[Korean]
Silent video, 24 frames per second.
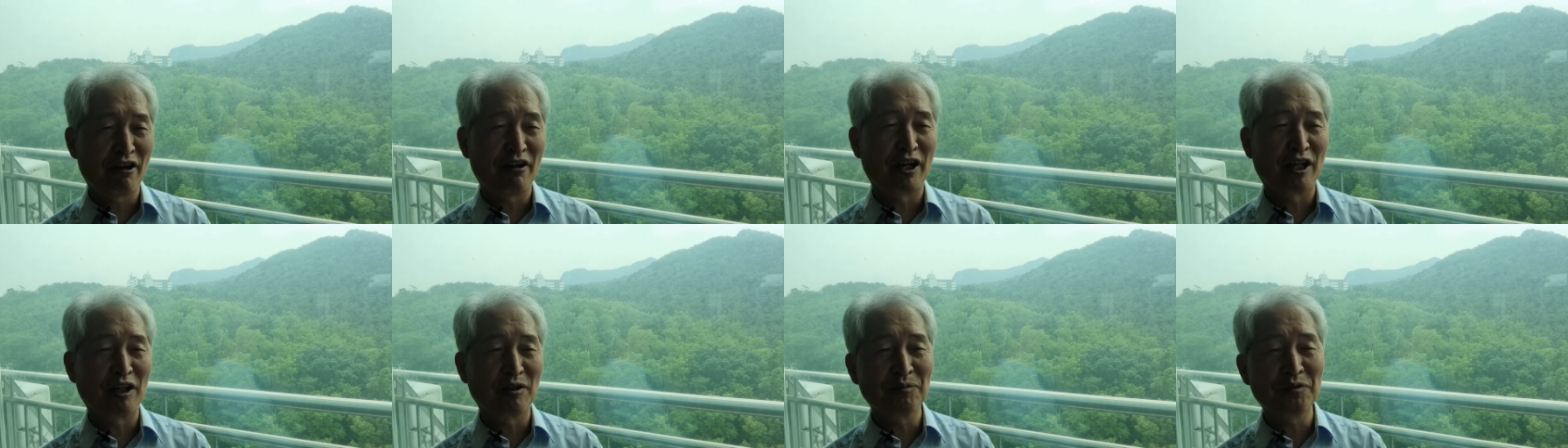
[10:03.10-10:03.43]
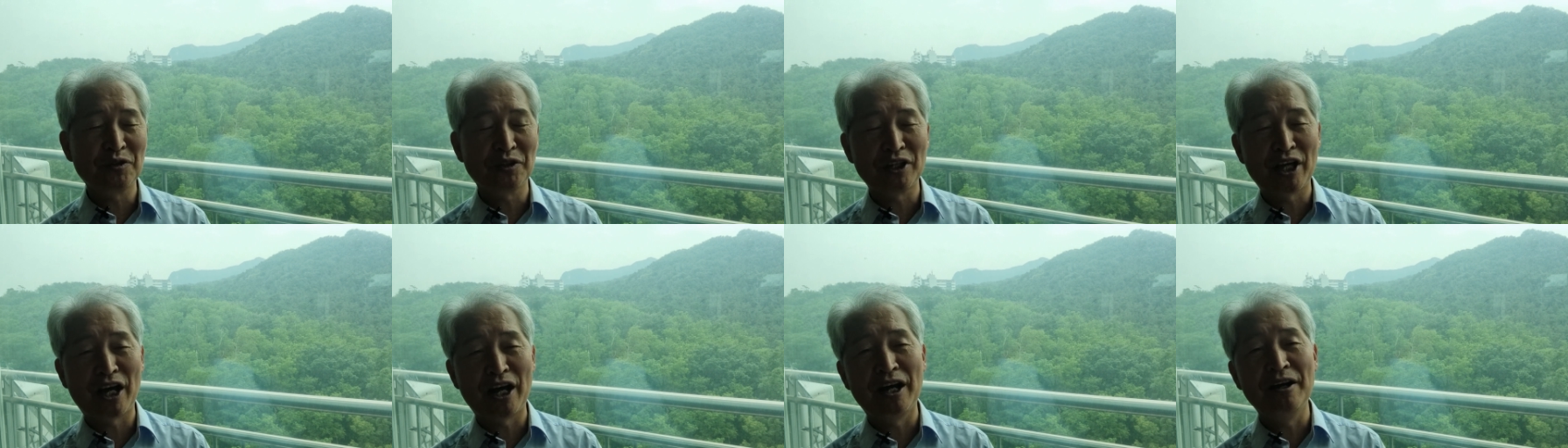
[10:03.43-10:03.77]

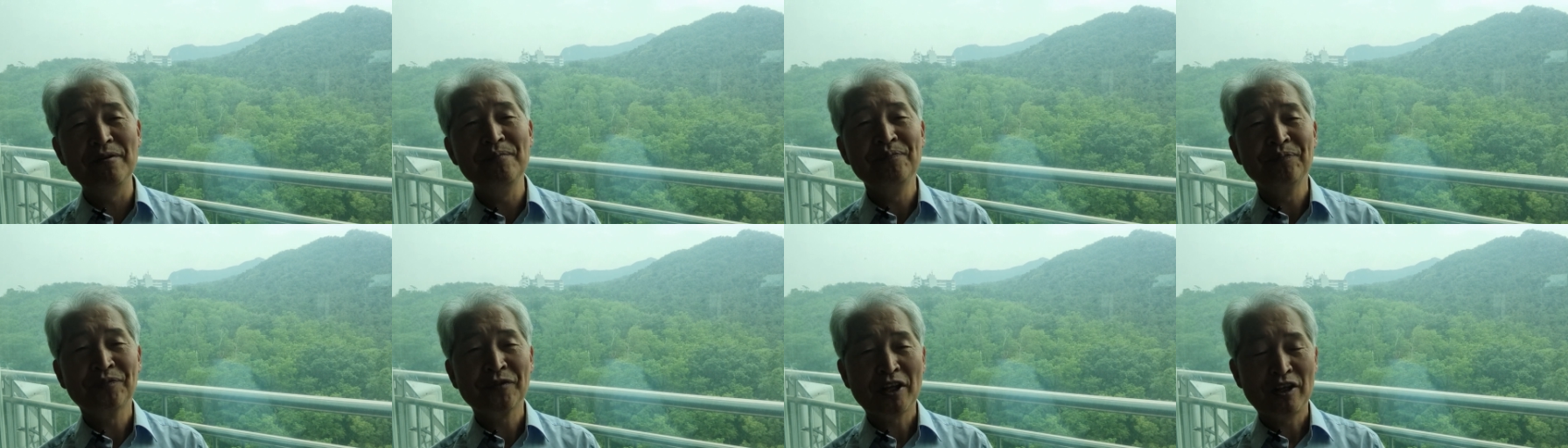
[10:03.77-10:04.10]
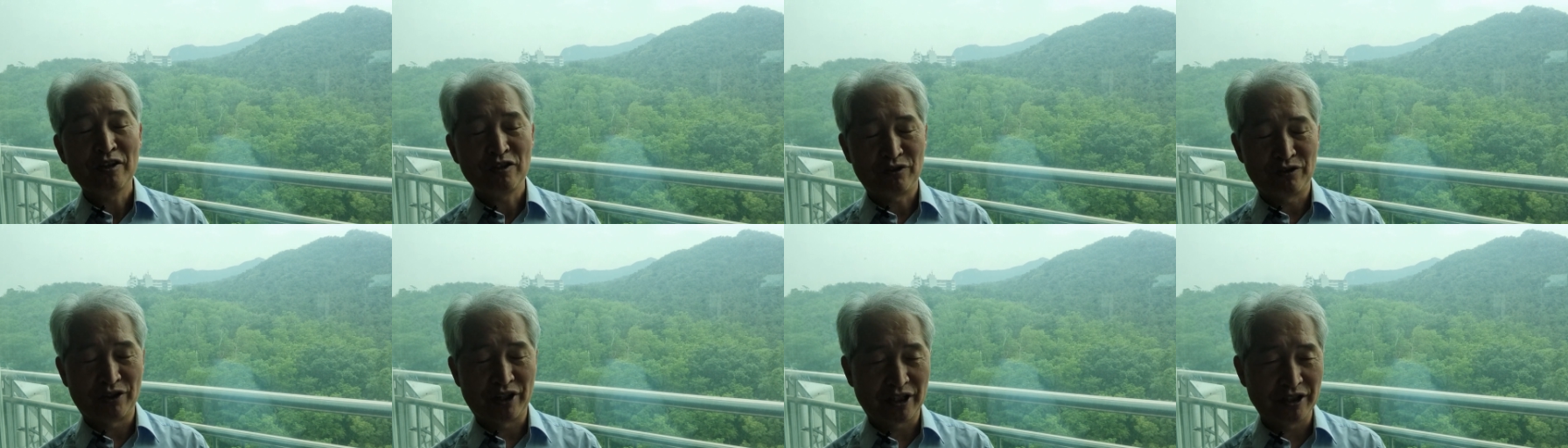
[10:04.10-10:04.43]
영화롭도다
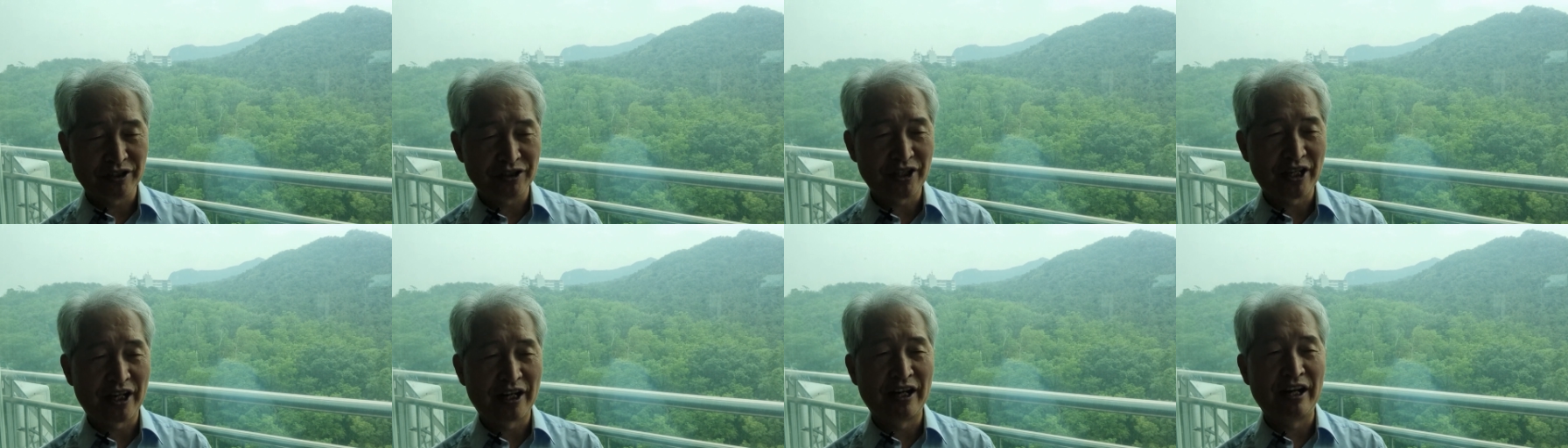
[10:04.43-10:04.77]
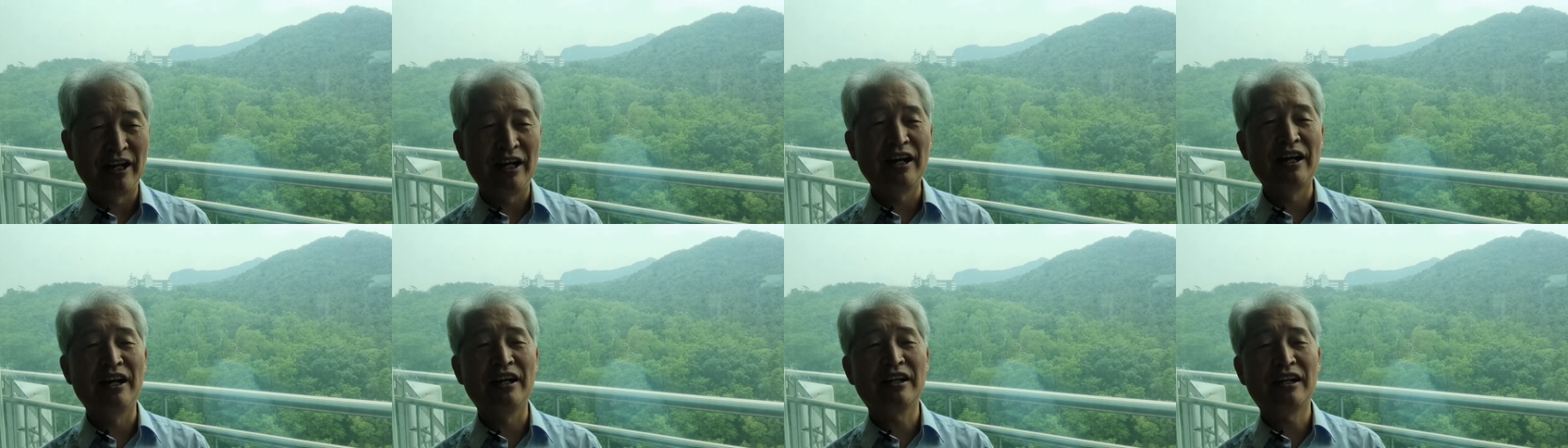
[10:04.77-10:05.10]
주의 그
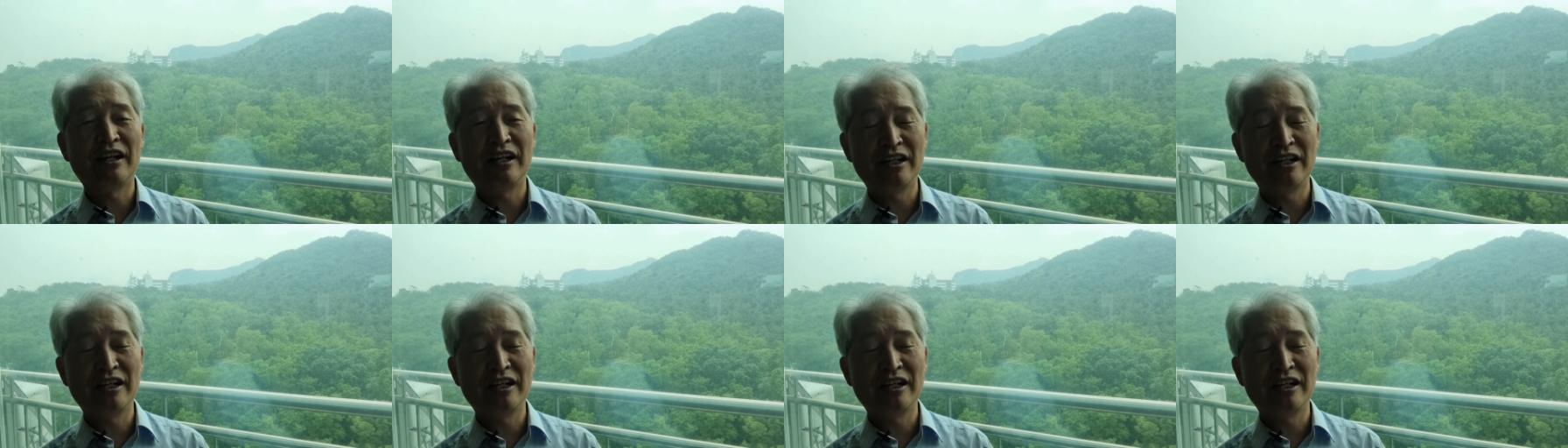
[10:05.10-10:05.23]
사랑